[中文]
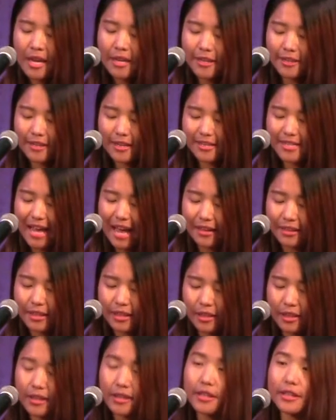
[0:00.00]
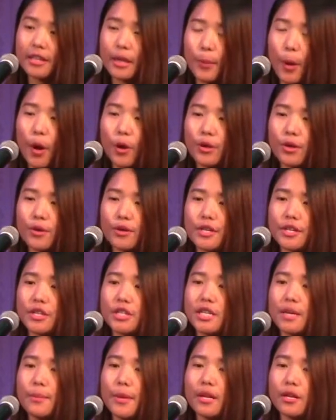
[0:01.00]
你的家庭、你的朋友、你
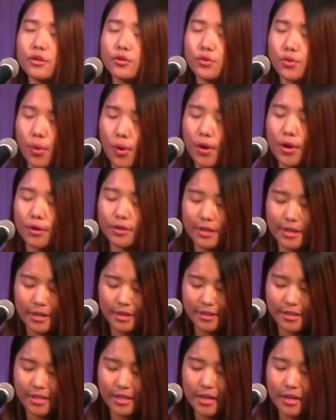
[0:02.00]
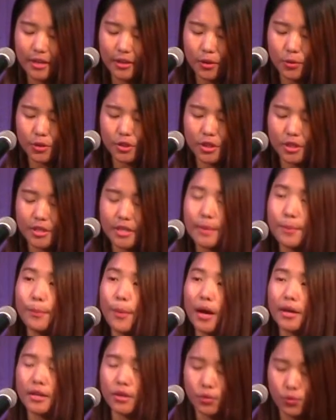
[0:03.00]
身边的所有的一切，都是神
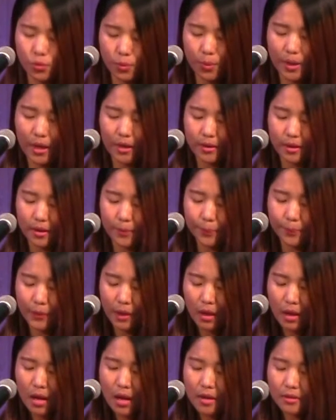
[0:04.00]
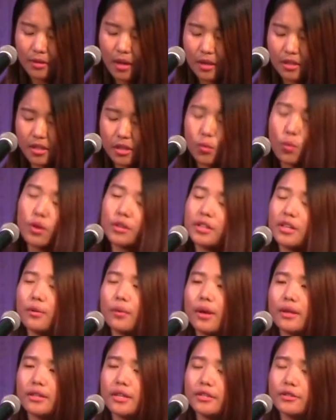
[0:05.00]
帮你预备的。当时我
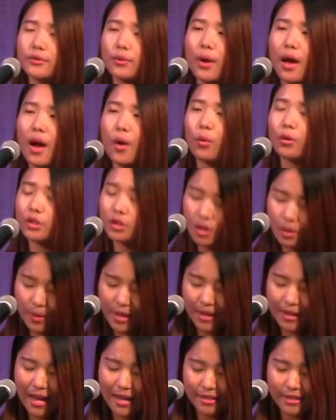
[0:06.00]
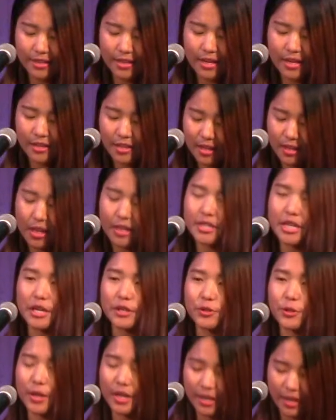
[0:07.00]
听完这句话，我特别感谢神的
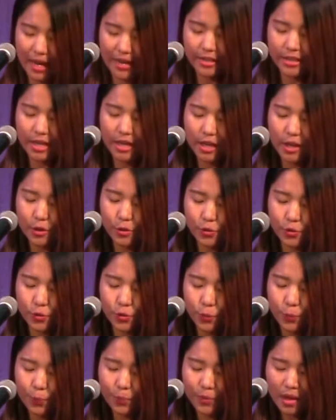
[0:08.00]
拣选，感谢耶稣。